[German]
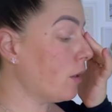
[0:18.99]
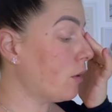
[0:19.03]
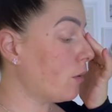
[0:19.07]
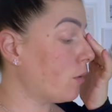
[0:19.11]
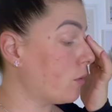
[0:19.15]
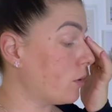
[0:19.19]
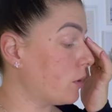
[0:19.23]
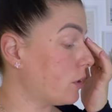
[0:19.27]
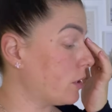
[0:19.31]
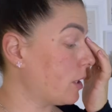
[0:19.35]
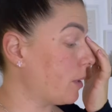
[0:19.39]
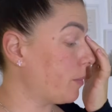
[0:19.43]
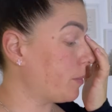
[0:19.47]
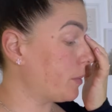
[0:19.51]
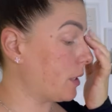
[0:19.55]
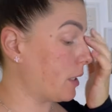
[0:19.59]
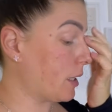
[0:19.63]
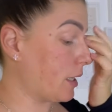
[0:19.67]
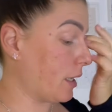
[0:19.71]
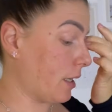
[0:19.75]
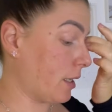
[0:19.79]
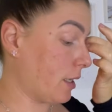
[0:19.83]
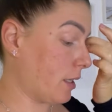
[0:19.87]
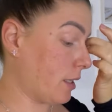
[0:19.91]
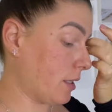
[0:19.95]
Und habe dann
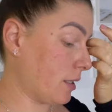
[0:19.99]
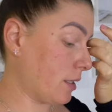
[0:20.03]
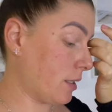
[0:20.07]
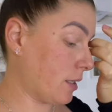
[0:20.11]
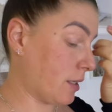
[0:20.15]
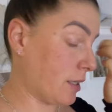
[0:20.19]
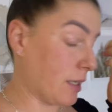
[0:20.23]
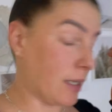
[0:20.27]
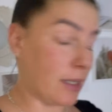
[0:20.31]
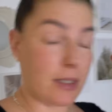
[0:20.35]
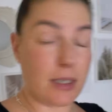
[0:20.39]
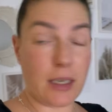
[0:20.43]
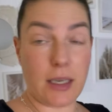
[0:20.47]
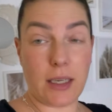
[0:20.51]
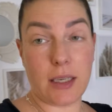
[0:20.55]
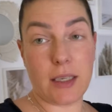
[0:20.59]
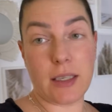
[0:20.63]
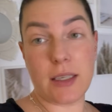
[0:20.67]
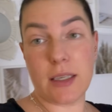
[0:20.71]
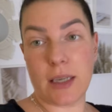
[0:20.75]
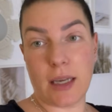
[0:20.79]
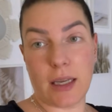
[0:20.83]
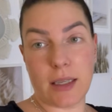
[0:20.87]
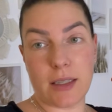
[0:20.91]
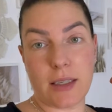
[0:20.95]
eigentlich tatsächlich
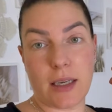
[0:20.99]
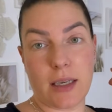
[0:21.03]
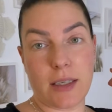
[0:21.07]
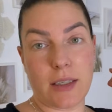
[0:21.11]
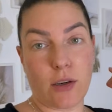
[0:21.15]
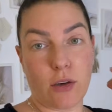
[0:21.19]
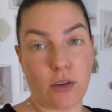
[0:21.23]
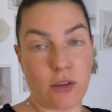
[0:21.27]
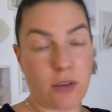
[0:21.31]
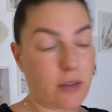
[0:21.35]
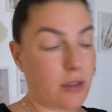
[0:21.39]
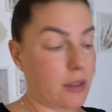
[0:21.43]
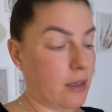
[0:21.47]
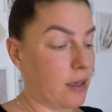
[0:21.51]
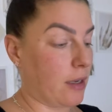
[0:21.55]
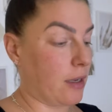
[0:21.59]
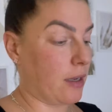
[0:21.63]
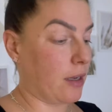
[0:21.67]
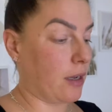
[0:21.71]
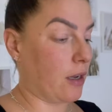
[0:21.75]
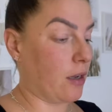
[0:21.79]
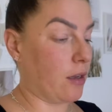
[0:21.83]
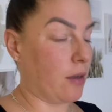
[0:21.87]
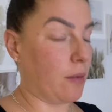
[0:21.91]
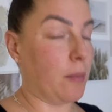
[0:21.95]
die ganze Zeit aus
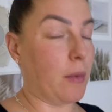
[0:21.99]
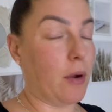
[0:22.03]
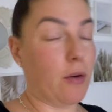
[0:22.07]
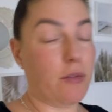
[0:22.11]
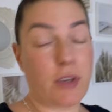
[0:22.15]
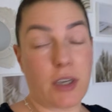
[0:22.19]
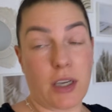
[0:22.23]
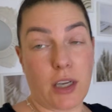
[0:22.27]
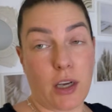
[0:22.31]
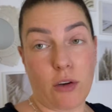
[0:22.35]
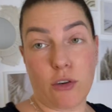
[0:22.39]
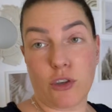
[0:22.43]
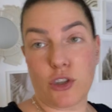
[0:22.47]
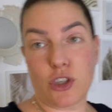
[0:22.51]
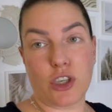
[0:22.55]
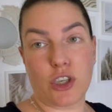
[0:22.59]
der, ähm, auf der Couch